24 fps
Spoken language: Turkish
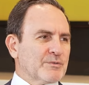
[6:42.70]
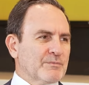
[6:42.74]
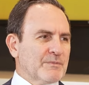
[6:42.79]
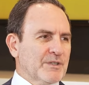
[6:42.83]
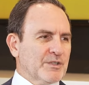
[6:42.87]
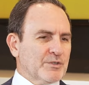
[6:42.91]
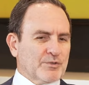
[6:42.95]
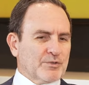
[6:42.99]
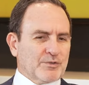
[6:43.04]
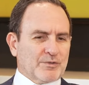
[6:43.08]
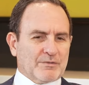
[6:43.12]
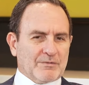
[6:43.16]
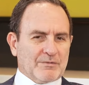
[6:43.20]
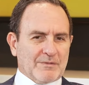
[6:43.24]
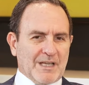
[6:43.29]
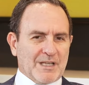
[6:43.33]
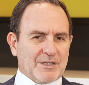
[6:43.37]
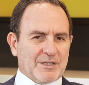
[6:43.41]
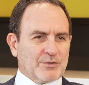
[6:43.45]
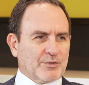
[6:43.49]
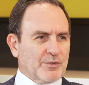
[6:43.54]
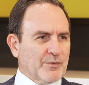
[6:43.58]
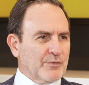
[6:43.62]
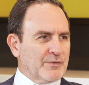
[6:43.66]
meşhur
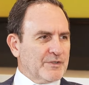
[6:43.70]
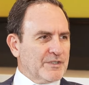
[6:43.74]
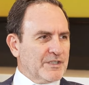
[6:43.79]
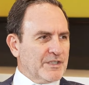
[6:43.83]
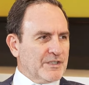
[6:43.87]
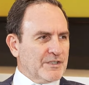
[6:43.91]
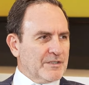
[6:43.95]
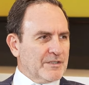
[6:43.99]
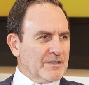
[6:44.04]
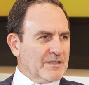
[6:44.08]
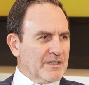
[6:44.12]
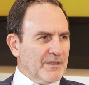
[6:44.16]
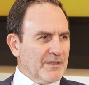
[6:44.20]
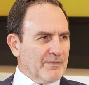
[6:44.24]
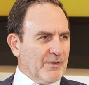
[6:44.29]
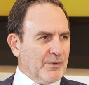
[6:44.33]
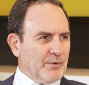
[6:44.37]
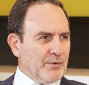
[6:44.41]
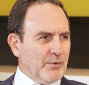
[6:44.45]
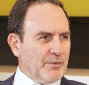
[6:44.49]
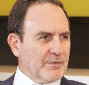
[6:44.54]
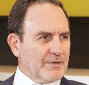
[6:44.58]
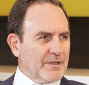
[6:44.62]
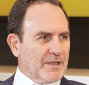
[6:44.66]
astrofizikçi Stephen
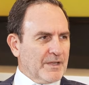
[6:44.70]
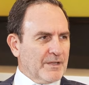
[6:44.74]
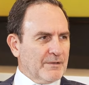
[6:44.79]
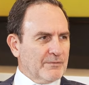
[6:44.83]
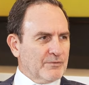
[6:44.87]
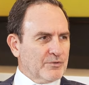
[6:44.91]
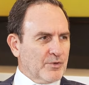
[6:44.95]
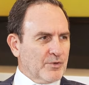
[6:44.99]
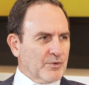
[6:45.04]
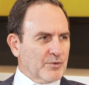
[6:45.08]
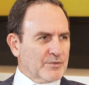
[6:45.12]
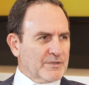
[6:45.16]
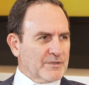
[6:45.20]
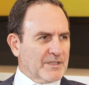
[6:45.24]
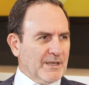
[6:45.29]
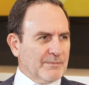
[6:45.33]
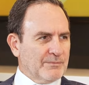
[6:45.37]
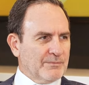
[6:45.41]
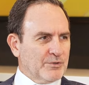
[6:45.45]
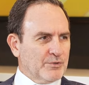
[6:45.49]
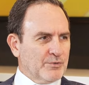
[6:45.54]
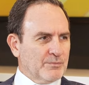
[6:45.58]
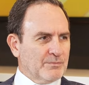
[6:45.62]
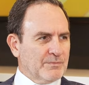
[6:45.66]
Hawking'in çok güzel
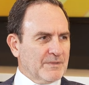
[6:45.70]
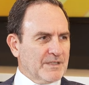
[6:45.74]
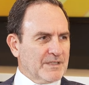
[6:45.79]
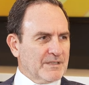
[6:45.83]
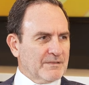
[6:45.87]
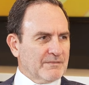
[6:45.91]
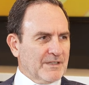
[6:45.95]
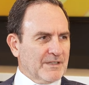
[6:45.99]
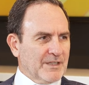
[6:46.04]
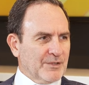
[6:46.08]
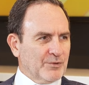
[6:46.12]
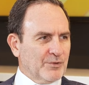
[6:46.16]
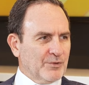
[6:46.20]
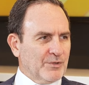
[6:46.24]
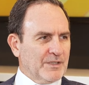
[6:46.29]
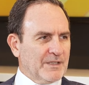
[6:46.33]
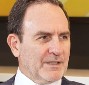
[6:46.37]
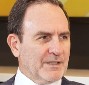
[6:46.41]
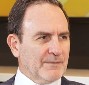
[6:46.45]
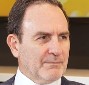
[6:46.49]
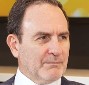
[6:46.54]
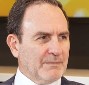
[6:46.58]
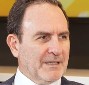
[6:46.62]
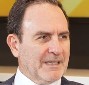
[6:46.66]
bir cümlesi var. Diyor
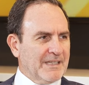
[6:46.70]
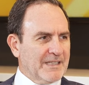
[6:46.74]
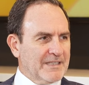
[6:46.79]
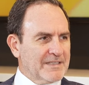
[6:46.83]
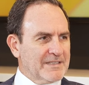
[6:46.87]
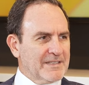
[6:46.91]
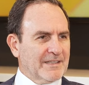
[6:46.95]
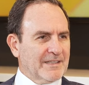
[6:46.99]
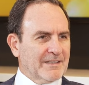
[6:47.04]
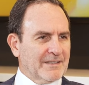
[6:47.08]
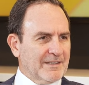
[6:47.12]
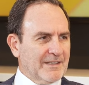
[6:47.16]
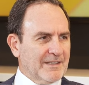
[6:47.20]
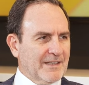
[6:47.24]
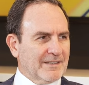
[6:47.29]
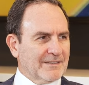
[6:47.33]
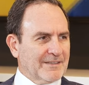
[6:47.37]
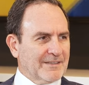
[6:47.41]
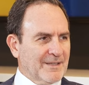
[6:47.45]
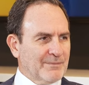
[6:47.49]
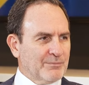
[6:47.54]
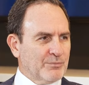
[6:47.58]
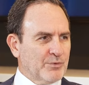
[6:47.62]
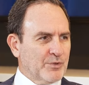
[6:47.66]
ki bilgisayarın ne
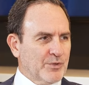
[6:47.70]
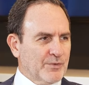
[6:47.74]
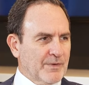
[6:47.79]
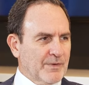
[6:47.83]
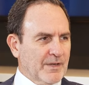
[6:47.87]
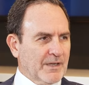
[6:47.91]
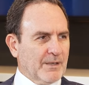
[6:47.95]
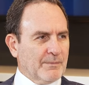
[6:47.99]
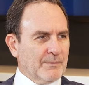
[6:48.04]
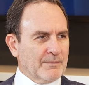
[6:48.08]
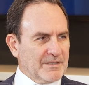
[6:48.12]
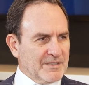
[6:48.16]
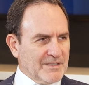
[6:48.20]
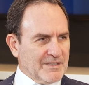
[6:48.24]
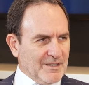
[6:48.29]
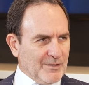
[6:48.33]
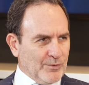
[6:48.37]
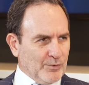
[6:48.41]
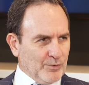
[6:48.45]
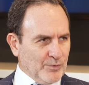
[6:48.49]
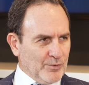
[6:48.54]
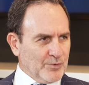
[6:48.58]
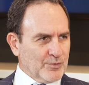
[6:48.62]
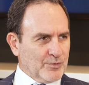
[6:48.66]
kadar büyük ve
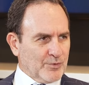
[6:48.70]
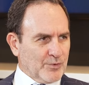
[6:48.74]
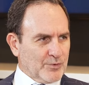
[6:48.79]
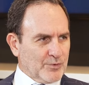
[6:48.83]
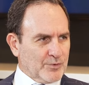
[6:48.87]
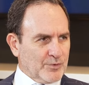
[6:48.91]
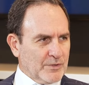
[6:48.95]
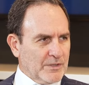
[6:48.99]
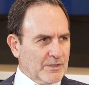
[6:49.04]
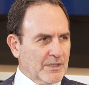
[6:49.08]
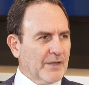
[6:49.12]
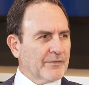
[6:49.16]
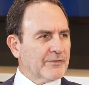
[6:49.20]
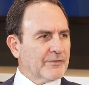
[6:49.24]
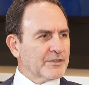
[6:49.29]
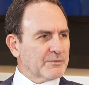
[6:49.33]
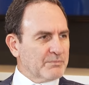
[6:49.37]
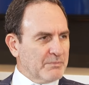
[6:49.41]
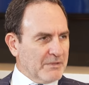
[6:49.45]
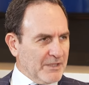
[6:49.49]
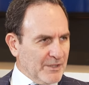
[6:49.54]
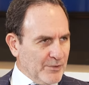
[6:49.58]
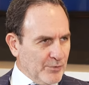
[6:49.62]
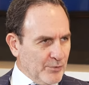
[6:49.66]
kapasiteli olursa olsun
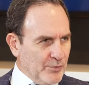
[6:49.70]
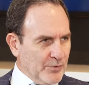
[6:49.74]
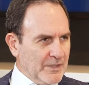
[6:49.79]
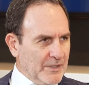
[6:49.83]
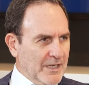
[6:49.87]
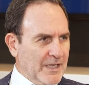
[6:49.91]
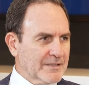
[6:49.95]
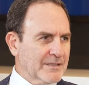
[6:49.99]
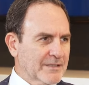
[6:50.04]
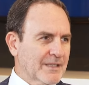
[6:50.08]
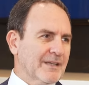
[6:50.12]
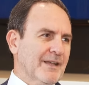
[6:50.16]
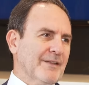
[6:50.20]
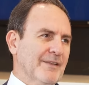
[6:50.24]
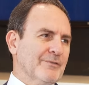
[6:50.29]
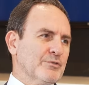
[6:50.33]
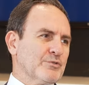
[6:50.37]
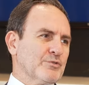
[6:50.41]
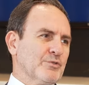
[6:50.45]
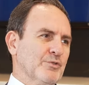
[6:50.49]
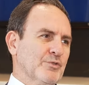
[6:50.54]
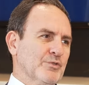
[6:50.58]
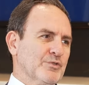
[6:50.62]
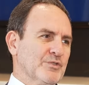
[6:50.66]
yanlış bilgi yüklersen yanlış,
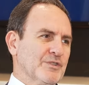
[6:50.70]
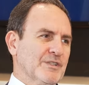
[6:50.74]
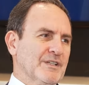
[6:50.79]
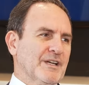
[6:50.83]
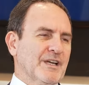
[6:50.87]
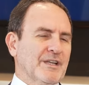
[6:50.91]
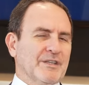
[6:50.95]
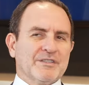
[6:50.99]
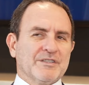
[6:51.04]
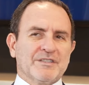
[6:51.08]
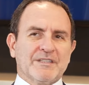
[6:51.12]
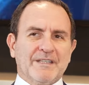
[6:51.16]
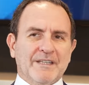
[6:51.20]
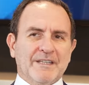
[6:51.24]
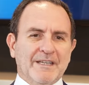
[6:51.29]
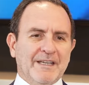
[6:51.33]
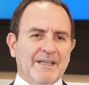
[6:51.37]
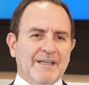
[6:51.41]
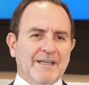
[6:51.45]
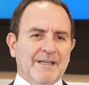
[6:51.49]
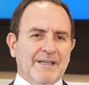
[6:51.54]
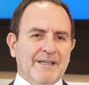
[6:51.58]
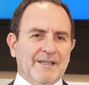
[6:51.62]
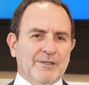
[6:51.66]
yanlış. sonuç çıkar. Şimdi
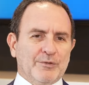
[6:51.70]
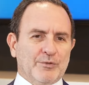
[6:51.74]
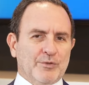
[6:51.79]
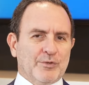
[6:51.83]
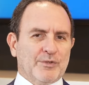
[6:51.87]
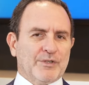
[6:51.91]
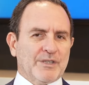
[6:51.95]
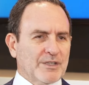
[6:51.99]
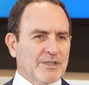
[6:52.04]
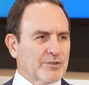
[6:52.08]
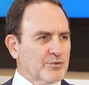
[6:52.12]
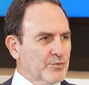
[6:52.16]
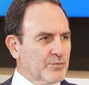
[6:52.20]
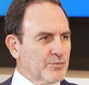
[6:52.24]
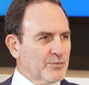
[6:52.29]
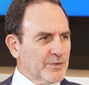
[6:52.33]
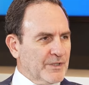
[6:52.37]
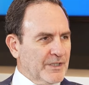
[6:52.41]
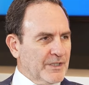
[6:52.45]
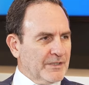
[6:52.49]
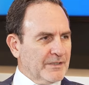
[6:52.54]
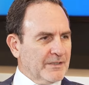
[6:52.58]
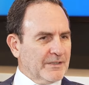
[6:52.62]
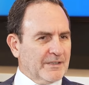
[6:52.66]
Türkiye
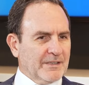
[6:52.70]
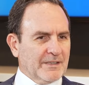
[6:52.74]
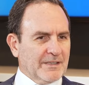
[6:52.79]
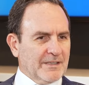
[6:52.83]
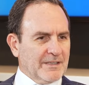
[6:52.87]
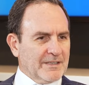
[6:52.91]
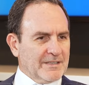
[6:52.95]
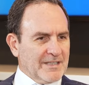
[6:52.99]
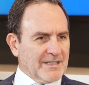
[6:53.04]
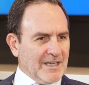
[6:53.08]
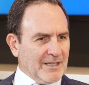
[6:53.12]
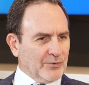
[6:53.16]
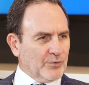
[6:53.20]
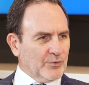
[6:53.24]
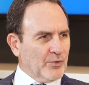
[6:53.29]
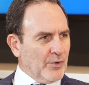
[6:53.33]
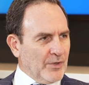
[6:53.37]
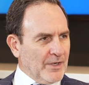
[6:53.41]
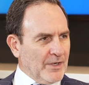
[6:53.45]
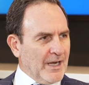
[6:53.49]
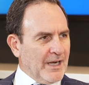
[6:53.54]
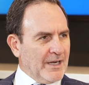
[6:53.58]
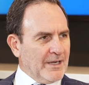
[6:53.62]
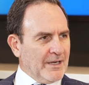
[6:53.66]
Cumhuriyeti'ndeki
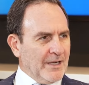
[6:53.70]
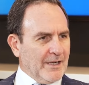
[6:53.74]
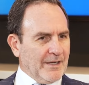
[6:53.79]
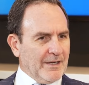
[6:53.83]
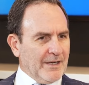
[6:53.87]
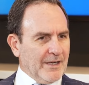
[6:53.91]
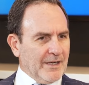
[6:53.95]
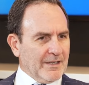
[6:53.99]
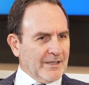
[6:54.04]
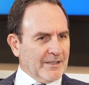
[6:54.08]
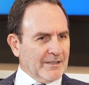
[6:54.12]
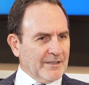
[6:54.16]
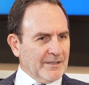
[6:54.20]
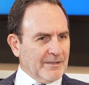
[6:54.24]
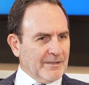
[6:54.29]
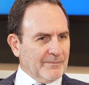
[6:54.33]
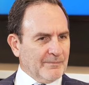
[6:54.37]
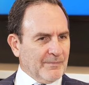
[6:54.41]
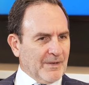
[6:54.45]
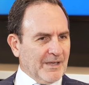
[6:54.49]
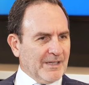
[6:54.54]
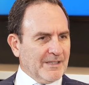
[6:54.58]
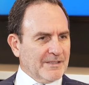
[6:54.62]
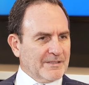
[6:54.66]
sektörlerle alakalı
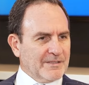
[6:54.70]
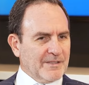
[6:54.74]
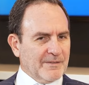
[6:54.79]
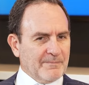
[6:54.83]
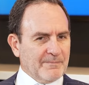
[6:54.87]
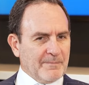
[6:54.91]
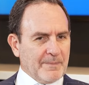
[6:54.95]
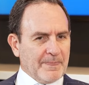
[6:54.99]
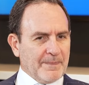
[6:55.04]
maalesef